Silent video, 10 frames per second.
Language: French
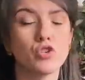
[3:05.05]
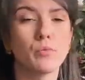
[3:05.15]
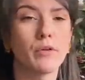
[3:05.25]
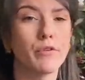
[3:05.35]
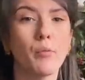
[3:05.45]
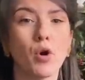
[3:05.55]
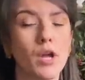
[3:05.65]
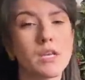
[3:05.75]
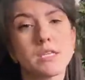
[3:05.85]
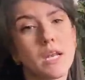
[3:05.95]
je préfère
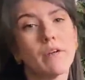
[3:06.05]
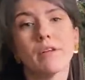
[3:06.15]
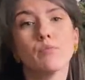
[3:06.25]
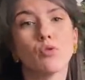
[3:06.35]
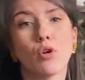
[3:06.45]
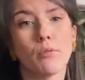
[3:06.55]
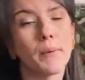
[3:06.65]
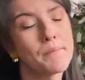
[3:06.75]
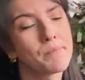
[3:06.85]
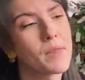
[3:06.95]
m'organiser la veille pour le lendemain.